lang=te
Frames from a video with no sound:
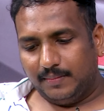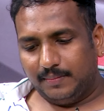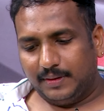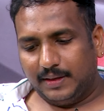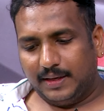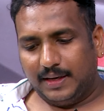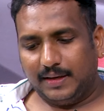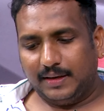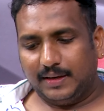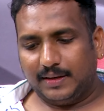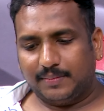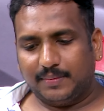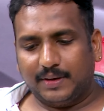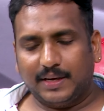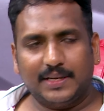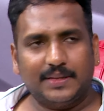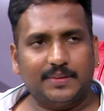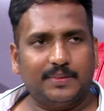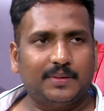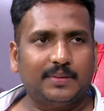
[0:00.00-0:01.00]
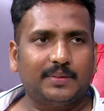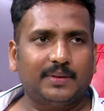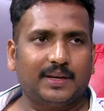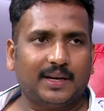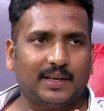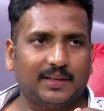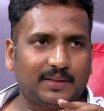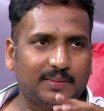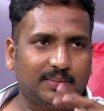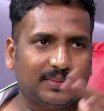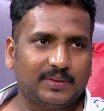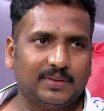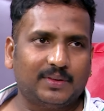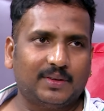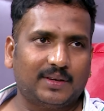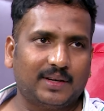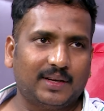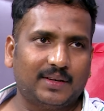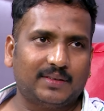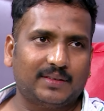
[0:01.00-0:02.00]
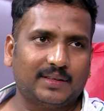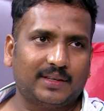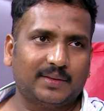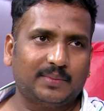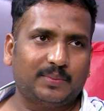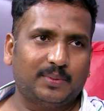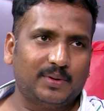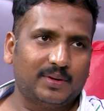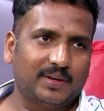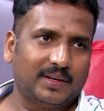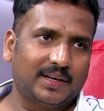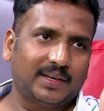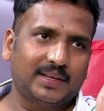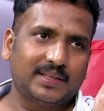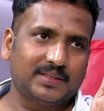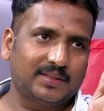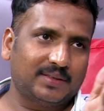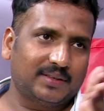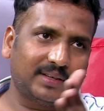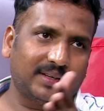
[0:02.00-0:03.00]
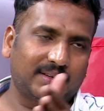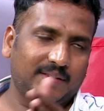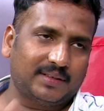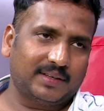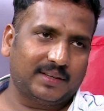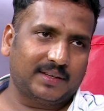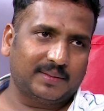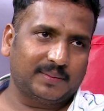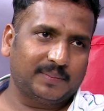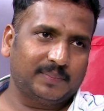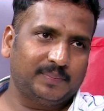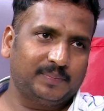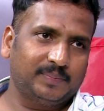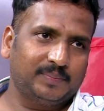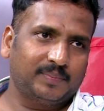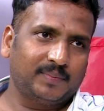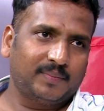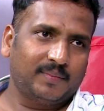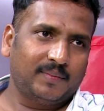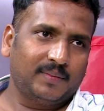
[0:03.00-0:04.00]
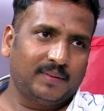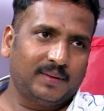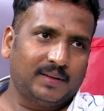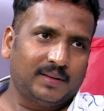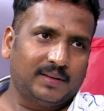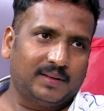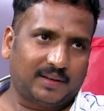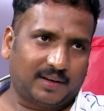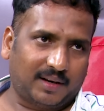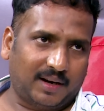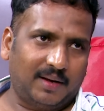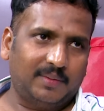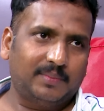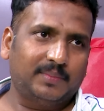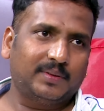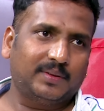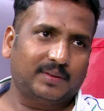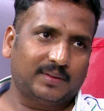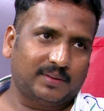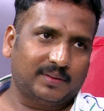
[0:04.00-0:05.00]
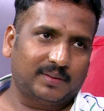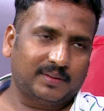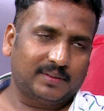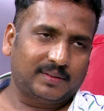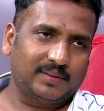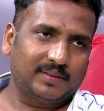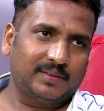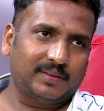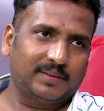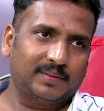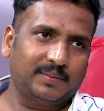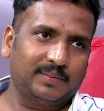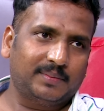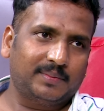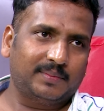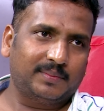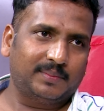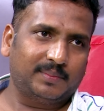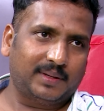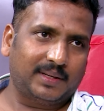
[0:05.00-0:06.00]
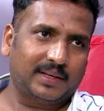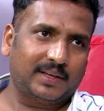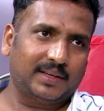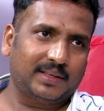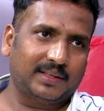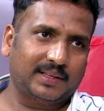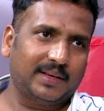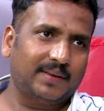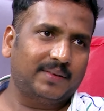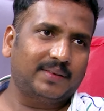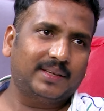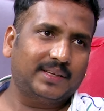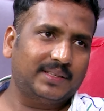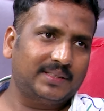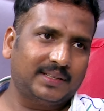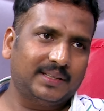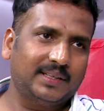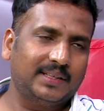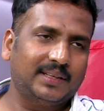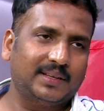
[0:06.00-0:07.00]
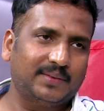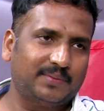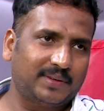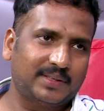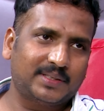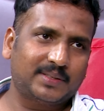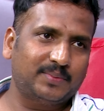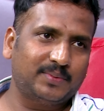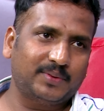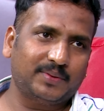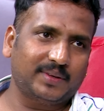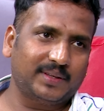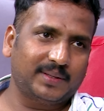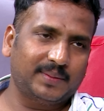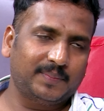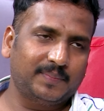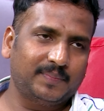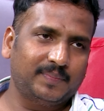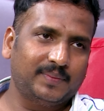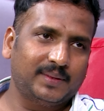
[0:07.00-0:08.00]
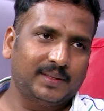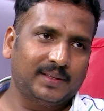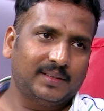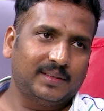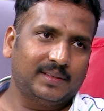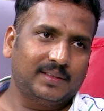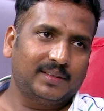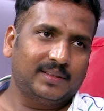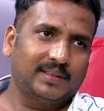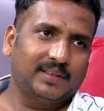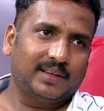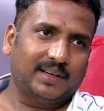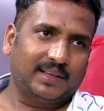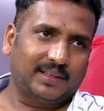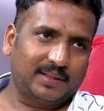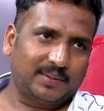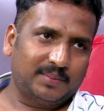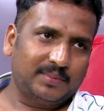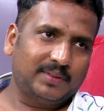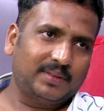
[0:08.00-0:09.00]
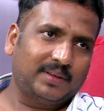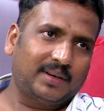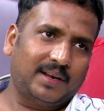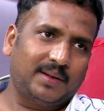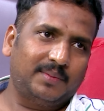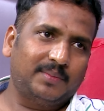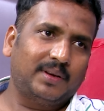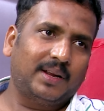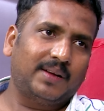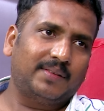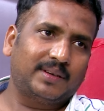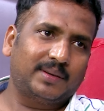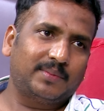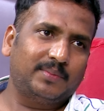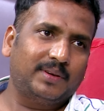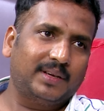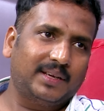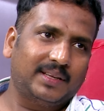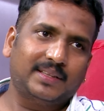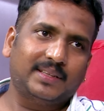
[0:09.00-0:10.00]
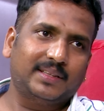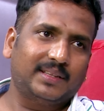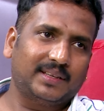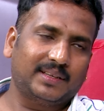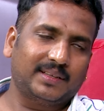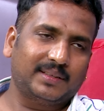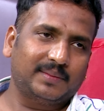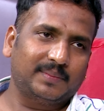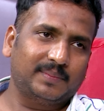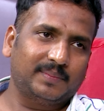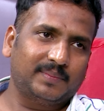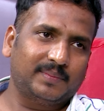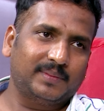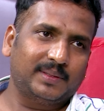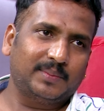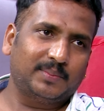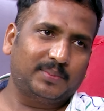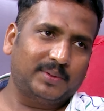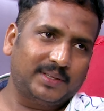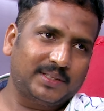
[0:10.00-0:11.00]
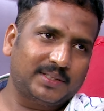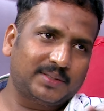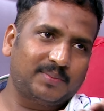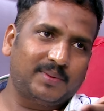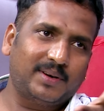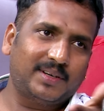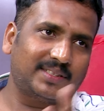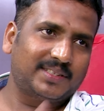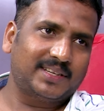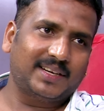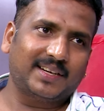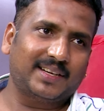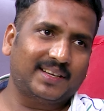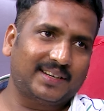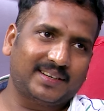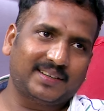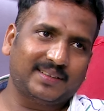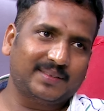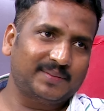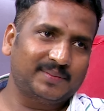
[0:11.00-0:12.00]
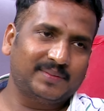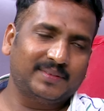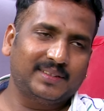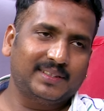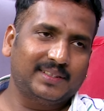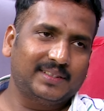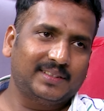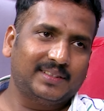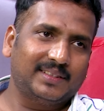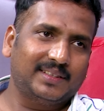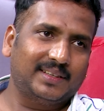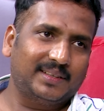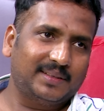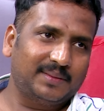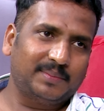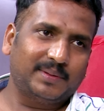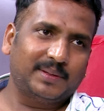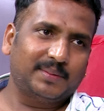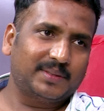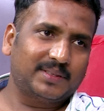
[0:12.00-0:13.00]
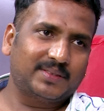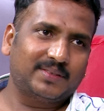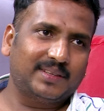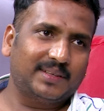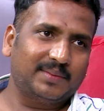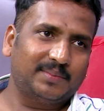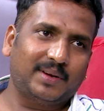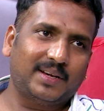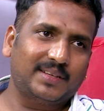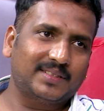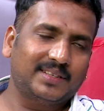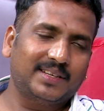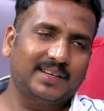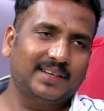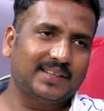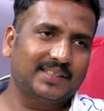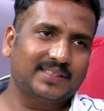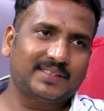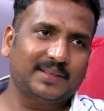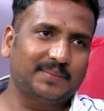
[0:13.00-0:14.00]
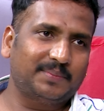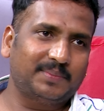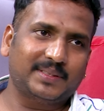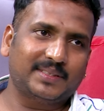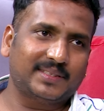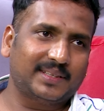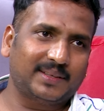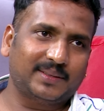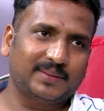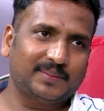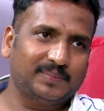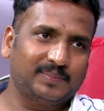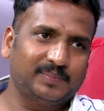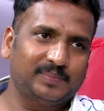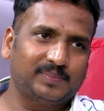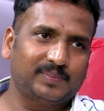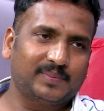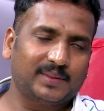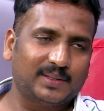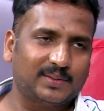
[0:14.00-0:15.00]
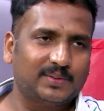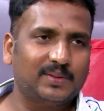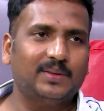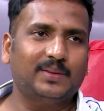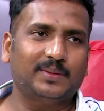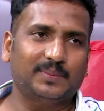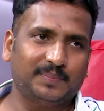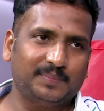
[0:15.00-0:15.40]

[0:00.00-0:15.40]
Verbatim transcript: మీరే అన్నారు మహేష్ బాబు గారు అంతకుముందు ఒకలా ఉన్నారు పోకిరి నుంచి ఒకలా ఉన్నారు రామ్ మన దేవదాస్ అనేది నా ఫస్ట్ మూవీ అంతకుముందు రామ్ లవర్ బాయ్ అది అని ఇప్పుడు ఇస్మార్ట్ శంకర్ అనే బేభత్సమైన మాస్ డైలాగ్స్ చెప్పించారు సో